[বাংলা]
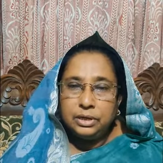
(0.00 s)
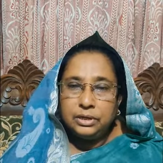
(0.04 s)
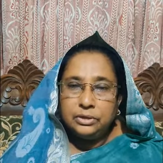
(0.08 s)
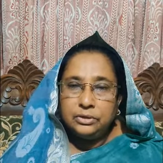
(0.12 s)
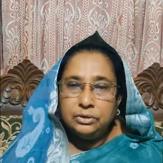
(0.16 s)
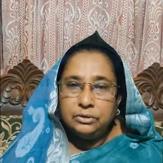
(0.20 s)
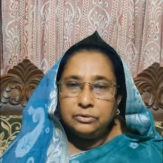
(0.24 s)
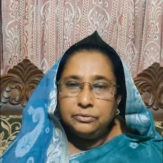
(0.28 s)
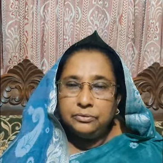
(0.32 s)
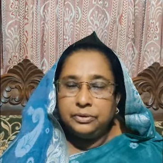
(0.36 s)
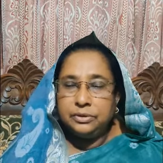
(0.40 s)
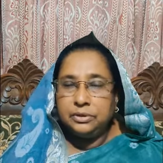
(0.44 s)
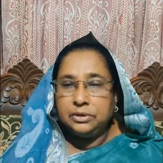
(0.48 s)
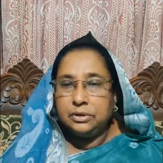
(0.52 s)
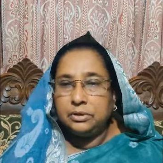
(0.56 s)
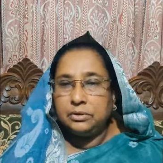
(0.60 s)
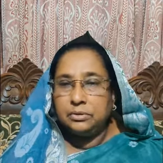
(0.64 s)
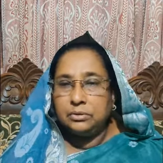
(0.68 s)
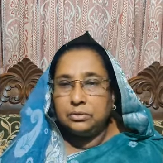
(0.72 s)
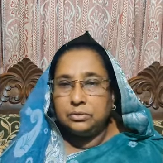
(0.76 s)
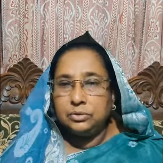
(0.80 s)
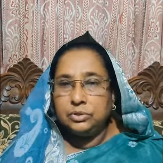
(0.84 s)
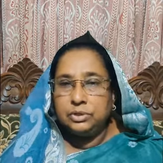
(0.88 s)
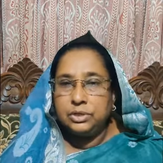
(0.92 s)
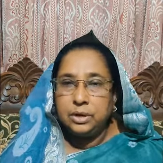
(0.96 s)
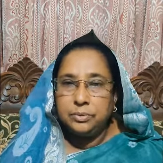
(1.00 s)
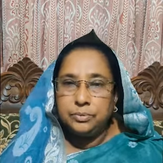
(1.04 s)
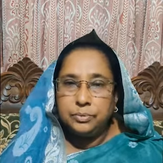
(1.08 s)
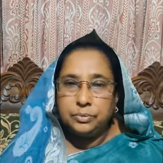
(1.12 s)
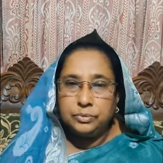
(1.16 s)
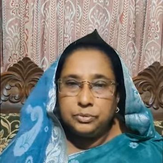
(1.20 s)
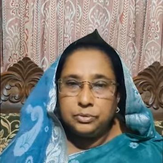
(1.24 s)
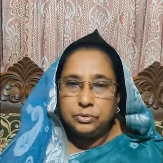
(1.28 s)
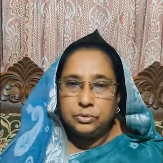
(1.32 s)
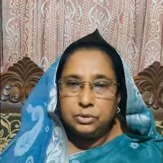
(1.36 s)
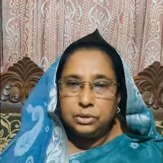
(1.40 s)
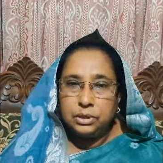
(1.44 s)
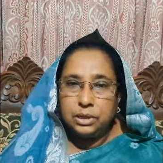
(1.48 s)
ঈদ উল ফিতর
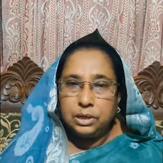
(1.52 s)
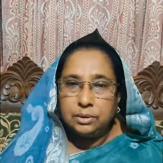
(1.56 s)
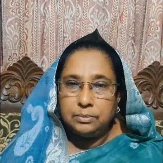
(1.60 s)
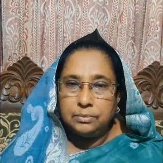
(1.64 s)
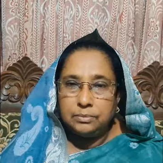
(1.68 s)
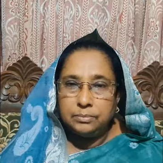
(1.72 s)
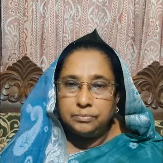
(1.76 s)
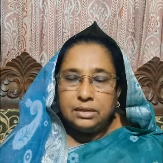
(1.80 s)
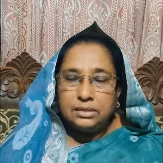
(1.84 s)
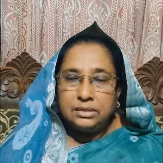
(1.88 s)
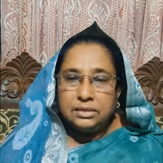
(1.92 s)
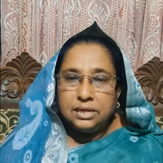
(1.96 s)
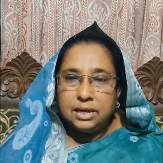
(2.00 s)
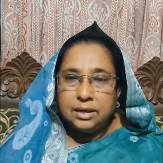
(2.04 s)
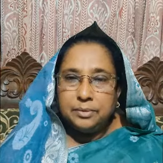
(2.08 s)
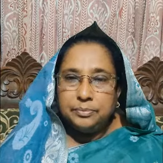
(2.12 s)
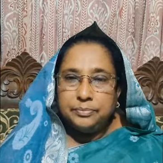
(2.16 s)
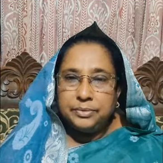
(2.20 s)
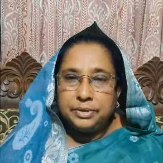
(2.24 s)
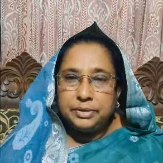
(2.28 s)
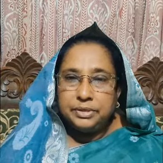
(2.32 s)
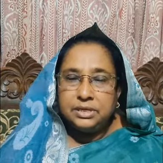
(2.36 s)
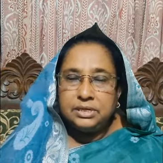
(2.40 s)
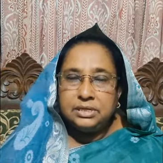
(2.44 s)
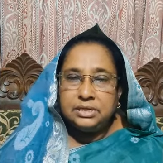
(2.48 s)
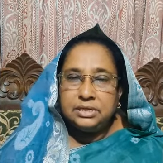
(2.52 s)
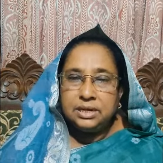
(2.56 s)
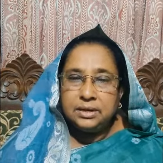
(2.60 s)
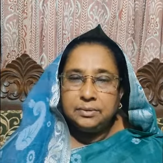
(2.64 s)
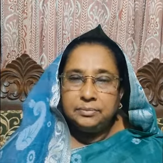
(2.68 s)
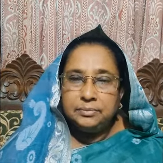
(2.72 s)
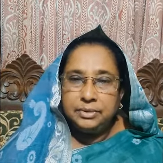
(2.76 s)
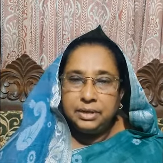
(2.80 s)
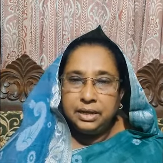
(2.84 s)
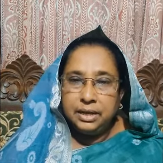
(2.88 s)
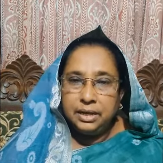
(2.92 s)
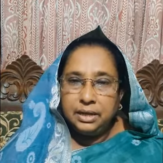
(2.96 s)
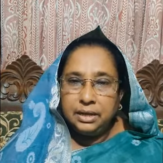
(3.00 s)
উদযাপন করলাম আজকে আপনাদের
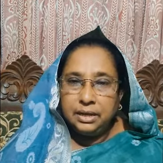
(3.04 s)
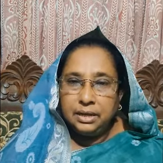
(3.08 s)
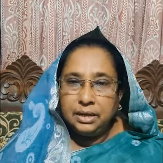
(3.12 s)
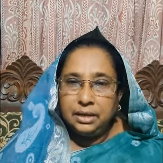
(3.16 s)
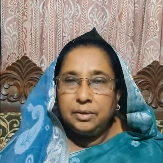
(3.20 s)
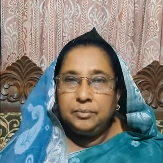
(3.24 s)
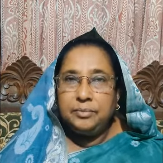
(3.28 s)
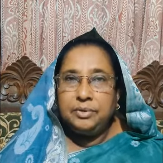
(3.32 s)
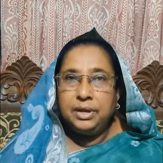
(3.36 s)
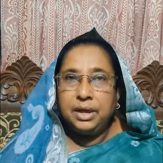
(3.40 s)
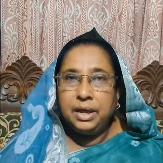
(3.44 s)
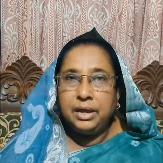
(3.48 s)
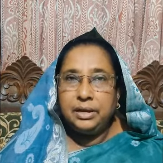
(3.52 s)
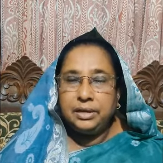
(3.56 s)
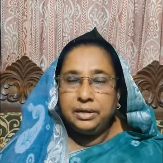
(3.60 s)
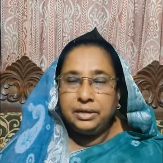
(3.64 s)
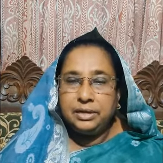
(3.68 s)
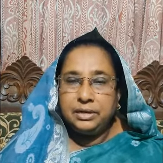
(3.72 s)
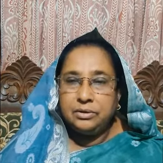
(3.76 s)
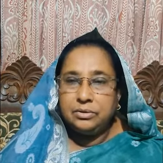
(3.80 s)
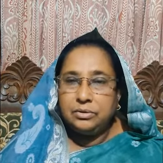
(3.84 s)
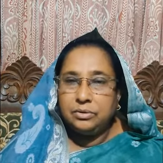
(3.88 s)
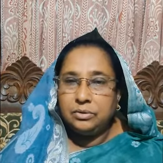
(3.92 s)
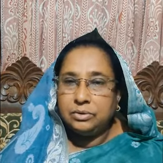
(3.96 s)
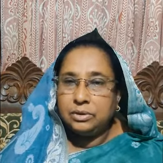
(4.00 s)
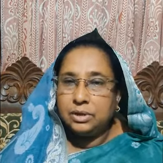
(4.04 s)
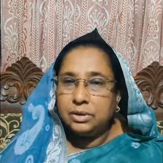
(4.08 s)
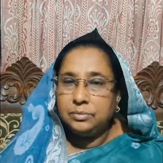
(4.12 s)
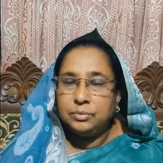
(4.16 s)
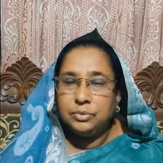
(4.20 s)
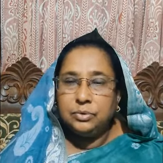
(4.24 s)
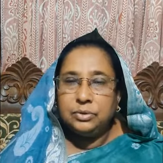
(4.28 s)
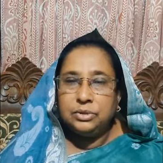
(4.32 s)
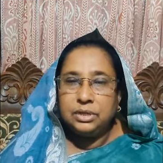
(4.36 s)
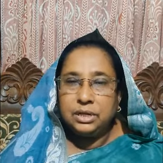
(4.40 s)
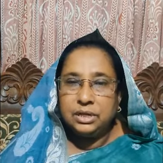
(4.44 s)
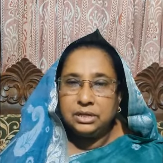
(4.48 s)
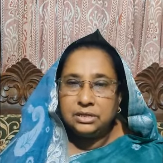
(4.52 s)
সামনে আমি আরেকটি কথা
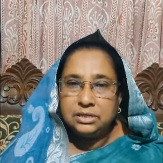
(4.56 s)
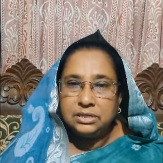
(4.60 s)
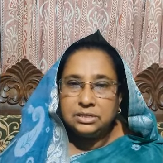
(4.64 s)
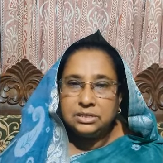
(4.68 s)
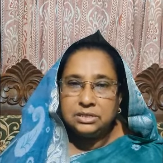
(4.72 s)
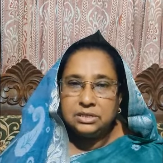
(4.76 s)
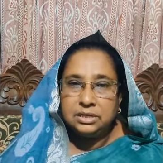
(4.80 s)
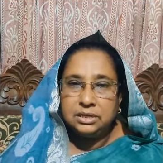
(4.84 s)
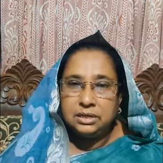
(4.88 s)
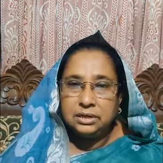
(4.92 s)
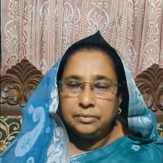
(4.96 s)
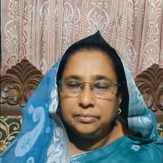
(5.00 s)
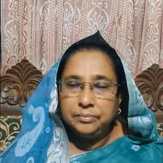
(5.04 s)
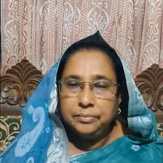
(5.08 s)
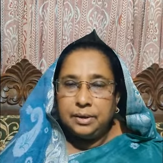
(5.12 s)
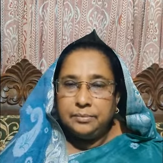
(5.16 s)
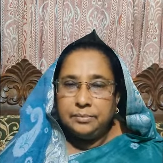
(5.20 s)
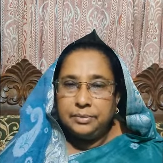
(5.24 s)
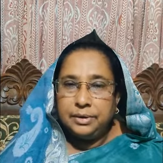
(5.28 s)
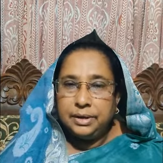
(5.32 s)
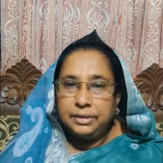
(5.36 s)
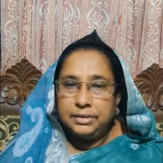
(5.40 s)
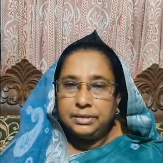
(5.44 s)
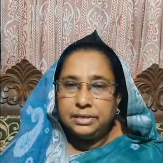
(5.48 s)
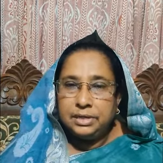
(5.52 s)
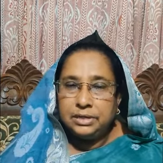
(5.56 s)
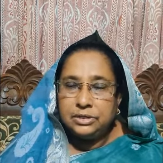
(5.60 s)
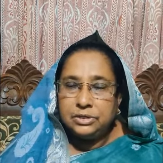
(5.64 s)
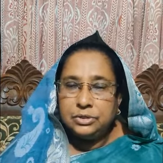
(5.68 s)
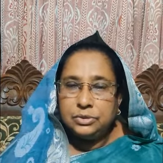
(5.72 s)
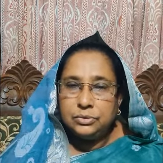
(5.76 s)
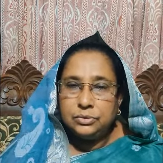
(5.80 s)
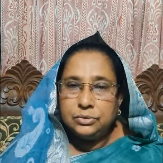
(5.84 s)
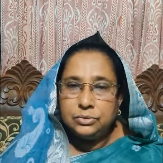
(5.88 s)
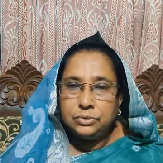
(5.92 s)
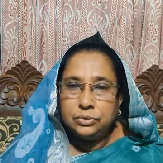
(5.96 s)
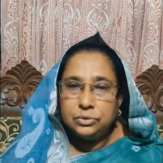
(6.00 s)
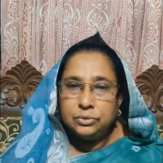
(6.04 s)
বলতে আসছি আমরা যে
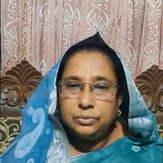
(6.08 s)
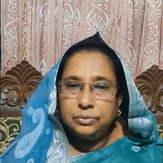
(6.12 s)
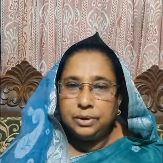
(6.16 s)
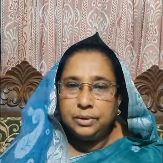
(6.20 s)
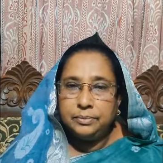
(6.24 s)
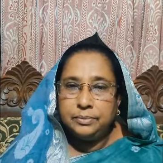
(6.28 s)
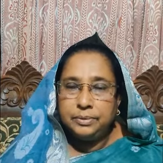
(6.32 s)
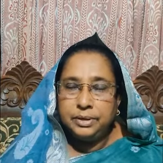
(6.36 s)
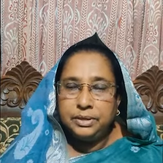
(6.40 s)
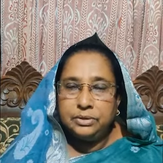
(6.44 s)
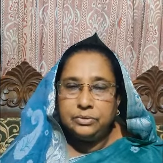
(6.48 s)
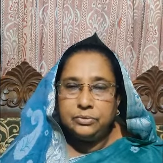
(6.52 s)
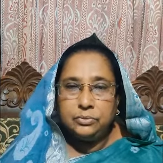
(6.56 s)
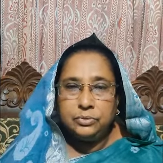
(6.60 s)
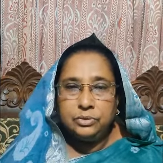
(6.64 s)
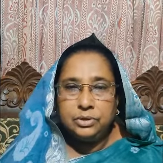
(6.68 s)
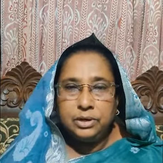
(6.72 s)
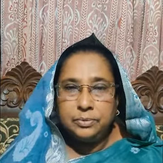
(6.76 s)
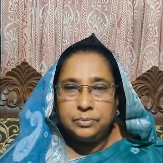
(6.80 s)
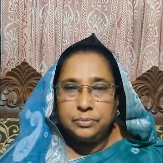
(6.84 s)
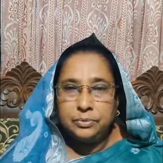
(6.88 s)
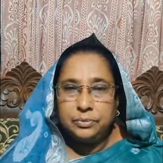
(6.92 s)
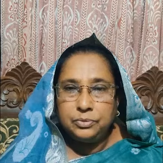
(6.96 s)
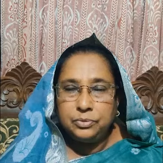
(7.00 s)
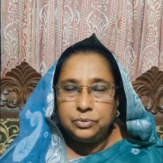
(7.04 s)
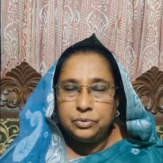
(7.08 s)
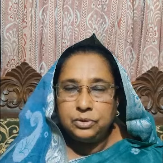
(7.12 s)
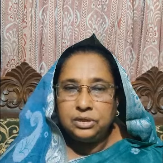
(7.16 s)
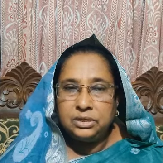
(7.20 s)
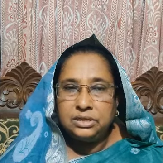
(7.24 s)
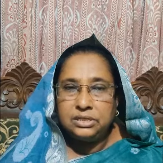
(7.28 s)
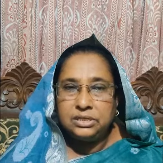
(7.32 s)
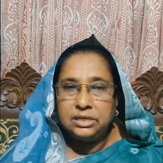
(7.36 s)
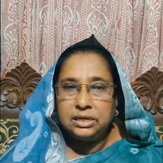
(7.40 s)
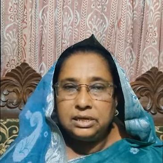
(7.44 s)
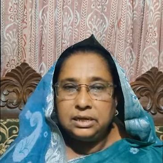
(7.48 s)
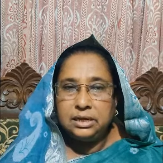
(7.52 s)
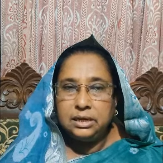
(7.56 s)
সুন্দরভাবে ঈদ উদযাপন
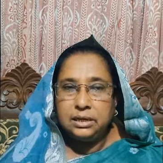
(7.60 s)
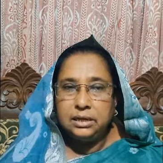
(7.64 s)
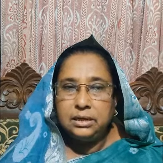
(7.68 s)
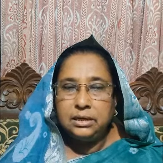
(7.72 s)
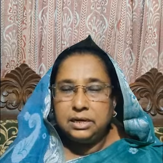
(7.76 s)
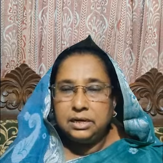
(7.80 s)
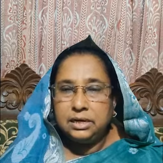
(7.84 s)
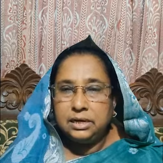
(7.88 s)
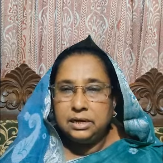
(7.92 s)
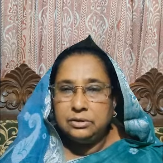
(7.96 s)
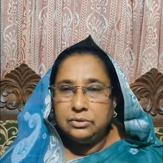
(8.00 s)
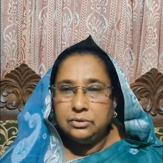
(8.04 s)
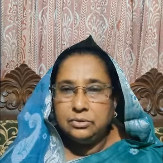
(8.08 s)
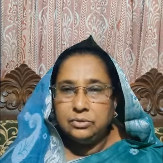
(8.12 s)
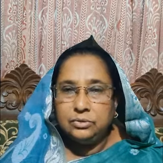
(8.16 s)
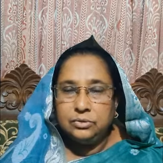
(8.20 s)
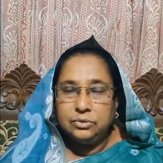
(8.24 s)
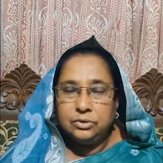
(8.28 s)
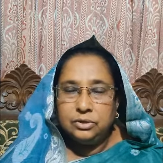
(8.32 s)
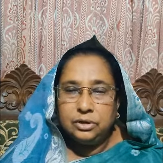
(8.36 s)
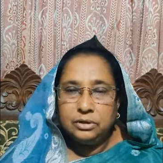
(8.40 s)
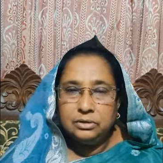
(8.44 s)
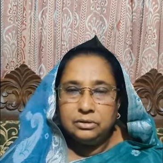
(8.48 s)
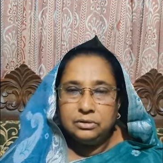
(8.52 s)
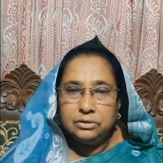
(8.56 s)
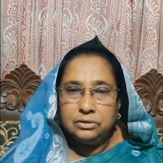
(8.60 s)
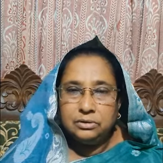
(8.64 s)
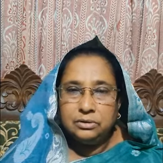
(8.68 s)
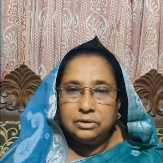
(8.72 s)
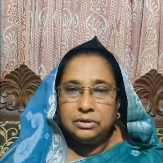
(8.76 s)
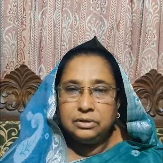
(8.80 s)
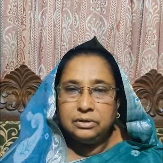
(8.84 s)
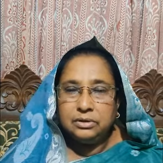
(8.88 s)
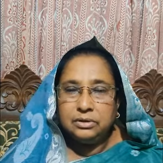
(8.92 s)
করেছি যারা দূর দূরান্ত